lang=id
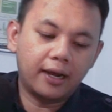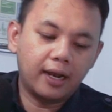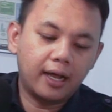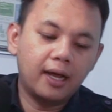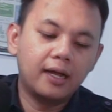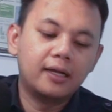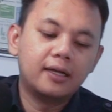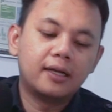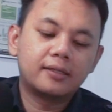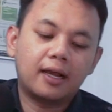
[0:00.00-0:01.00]
adalah
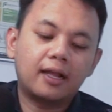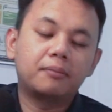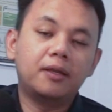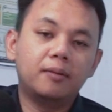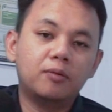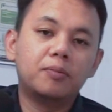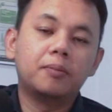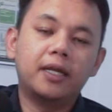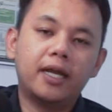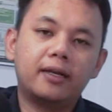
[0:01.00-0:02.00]
syarat minimum
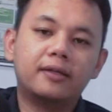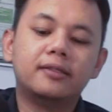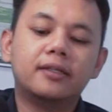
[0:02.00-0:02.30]
pembelian.